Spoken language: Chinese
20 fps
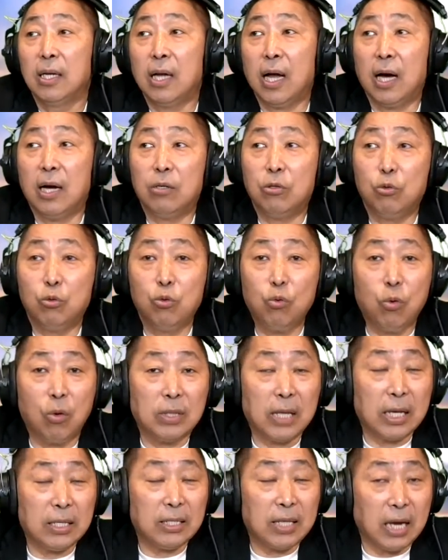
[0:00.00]
那如
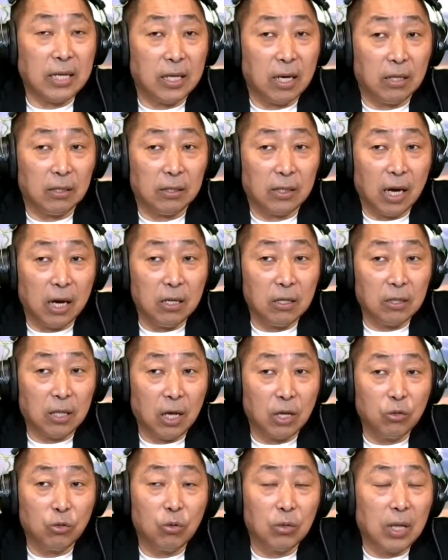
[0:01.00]
果在战场当
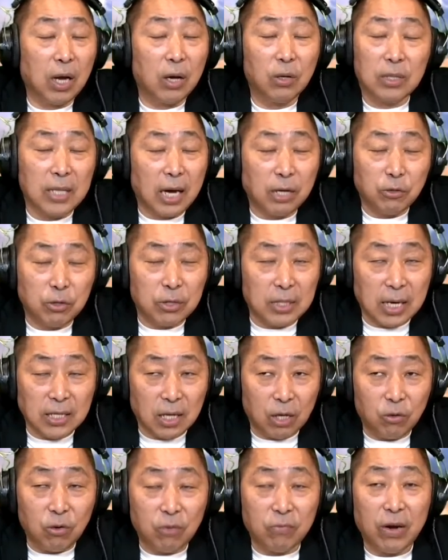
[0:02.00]
当中，那接下去
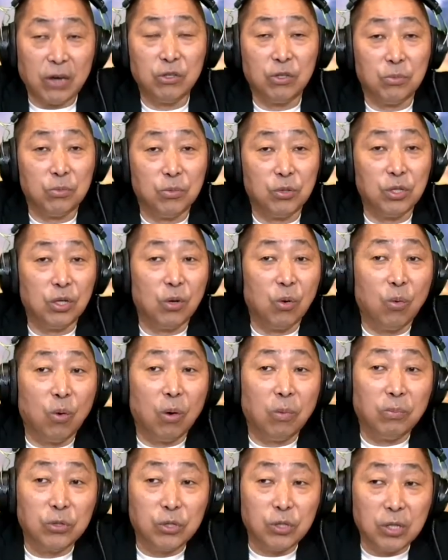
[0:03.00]
战场会发生什么事情，
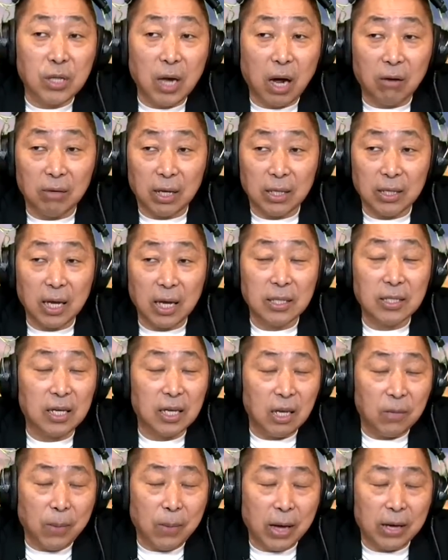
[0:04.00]
我不知道了。那这
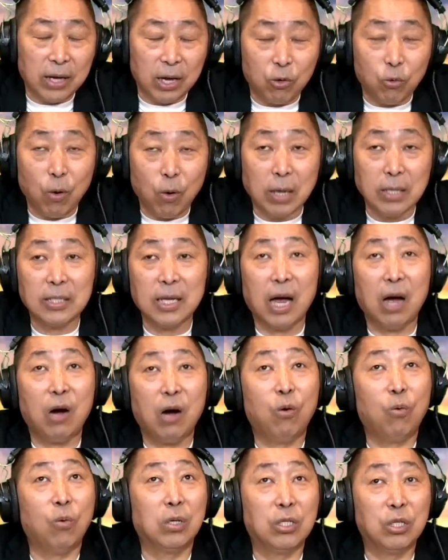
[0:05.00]
个礼拜可以观察。
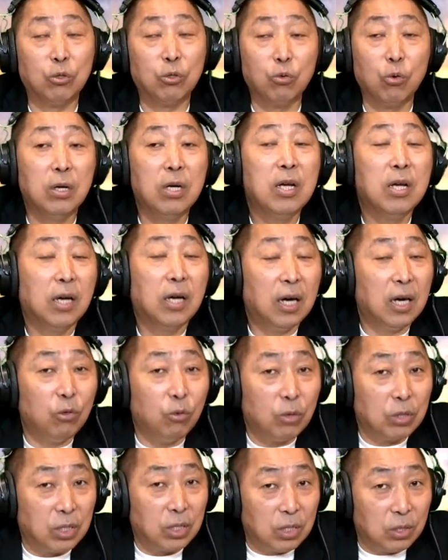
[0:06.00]
我是说，俄
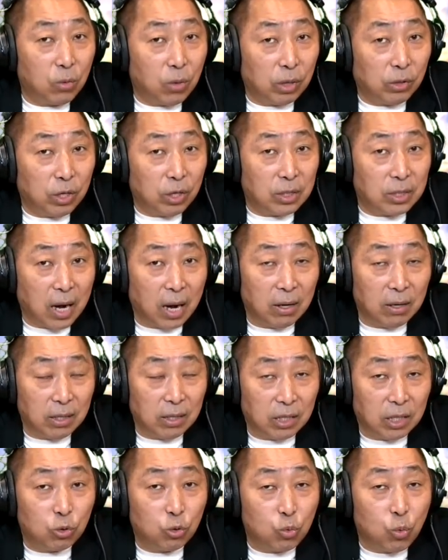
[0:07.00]
罗斯会对
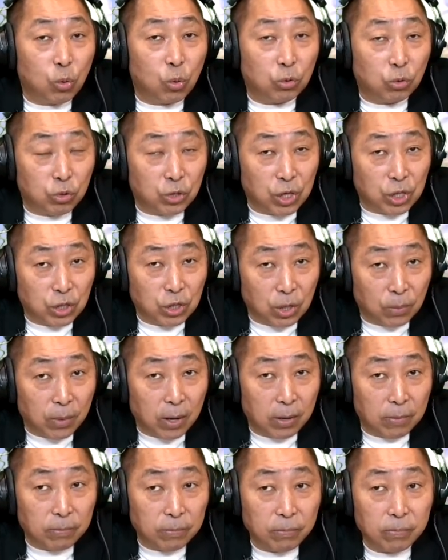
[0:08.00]
Starlink 做做些什
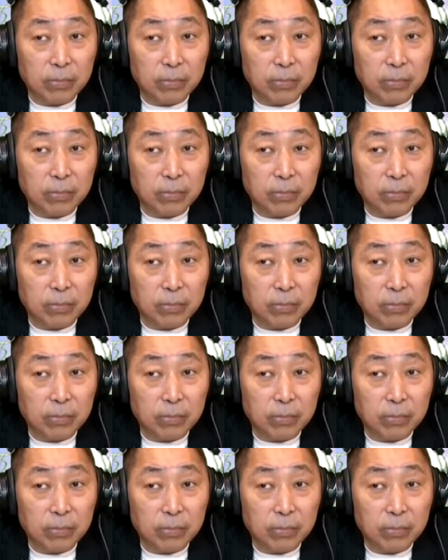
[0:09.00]
么？